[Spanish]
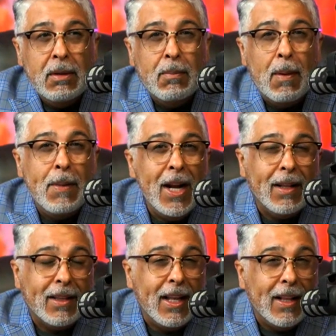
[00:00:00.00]
pues
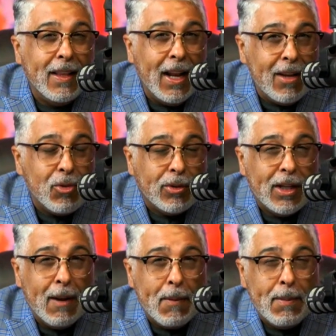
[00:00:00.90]
mira, tienen derecho, esa
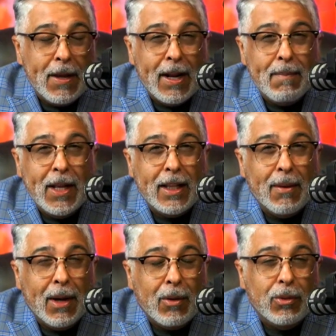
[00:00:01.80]
es la primera enmienda
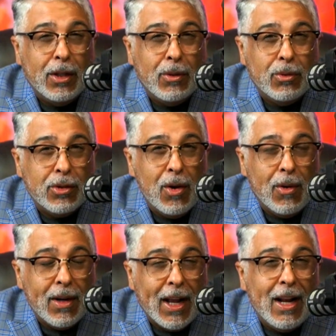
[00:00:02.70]
de la
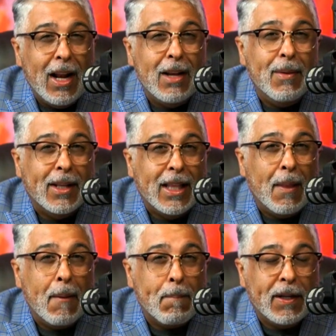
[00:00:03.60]
Constitución, que es la
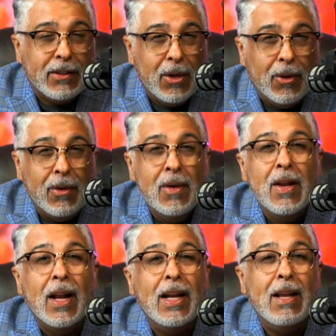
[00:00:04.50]
libertad de expresión,
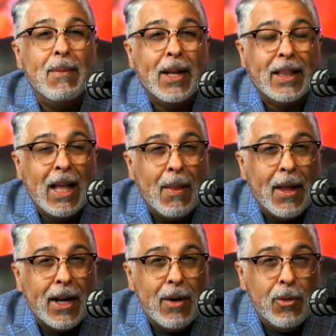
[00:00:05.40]
libertad
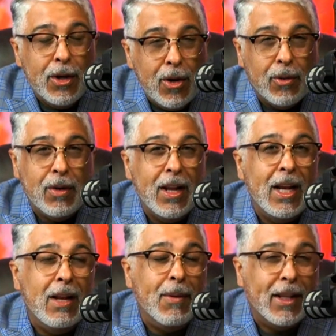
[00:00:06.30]
de reunión
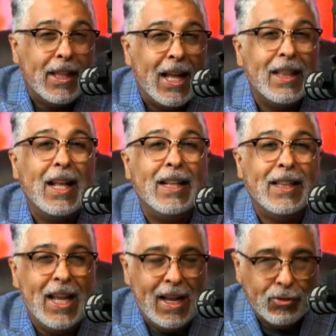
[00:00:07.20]
y libertad
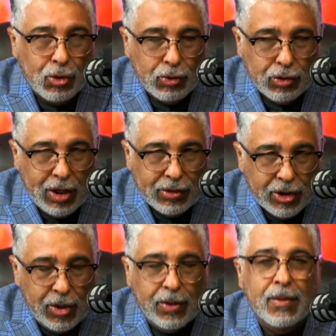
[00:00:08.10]
de
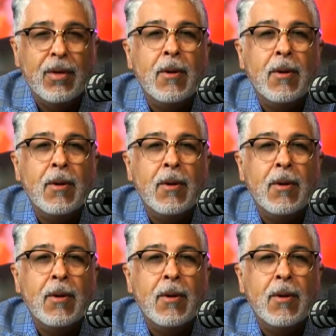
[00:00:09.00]
asociación.